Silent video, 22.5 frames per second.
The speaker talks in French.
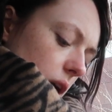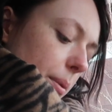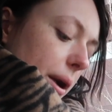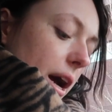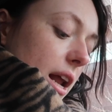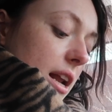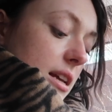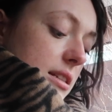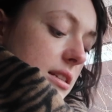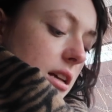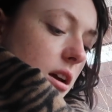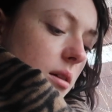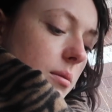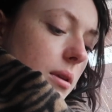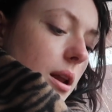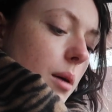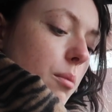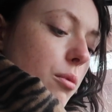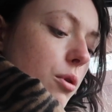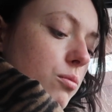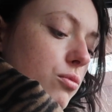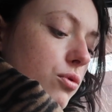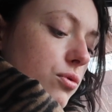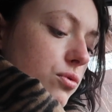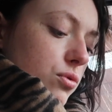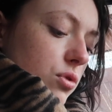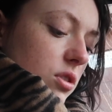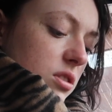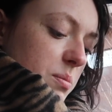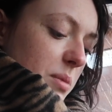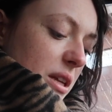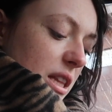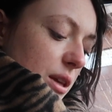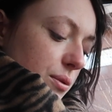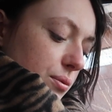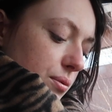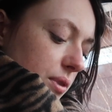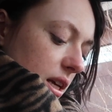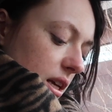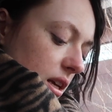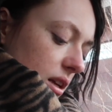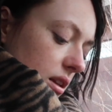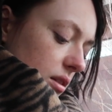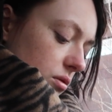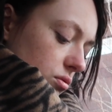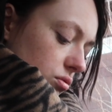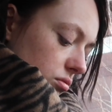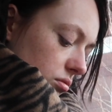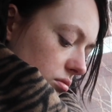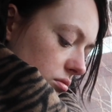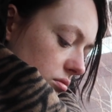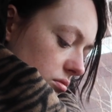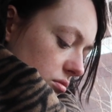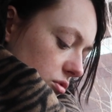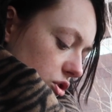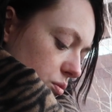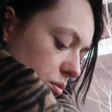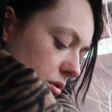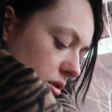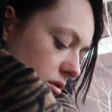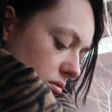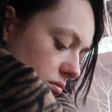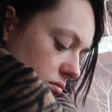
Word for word: Après, là, c'est quand même la bonne bouffe, tu vois, c'est pas des frites ou je sais pas.